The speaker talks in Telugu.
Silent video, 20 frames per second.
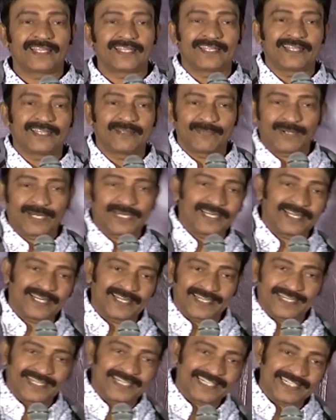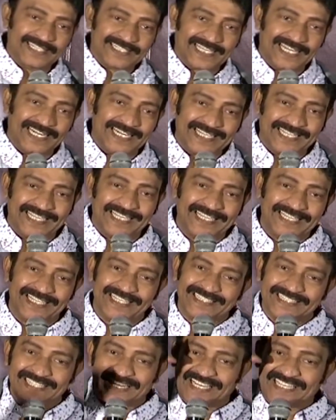ఆయన బాగా కలకి
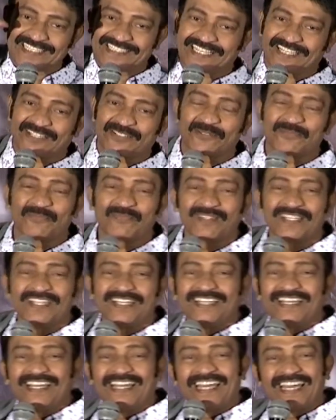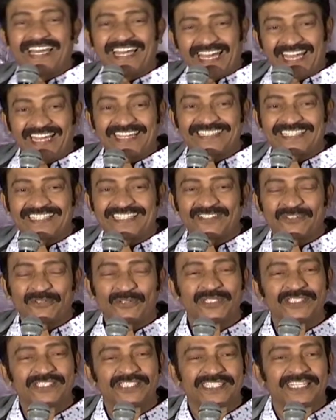తాగేశారు యాక్టింగ్
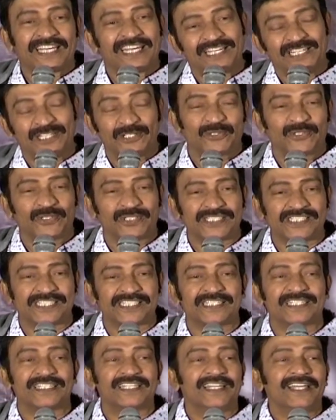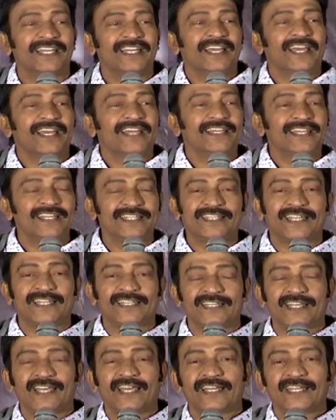గురించి అన్ని గురించి
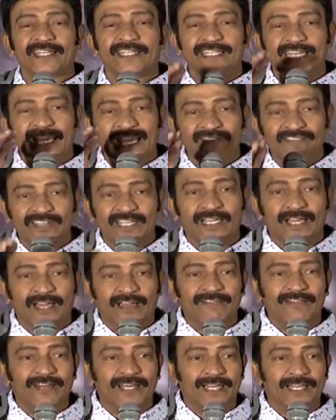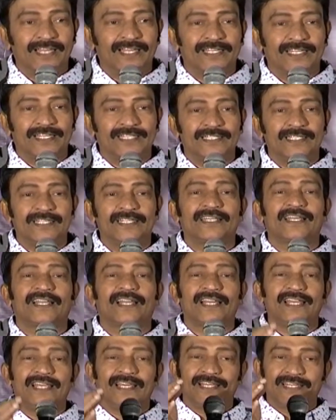ఏంటంటే ఆయన ఏమి కావాలనేది
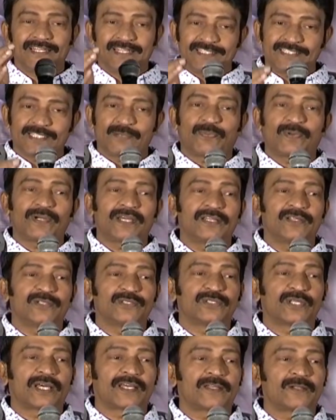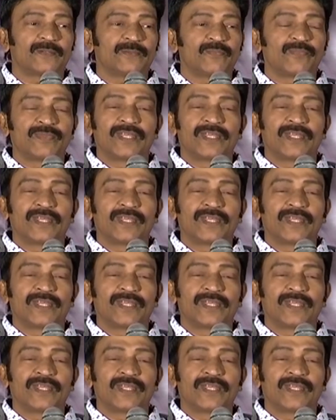క్లియర్గా చెప్పగలుగుతారు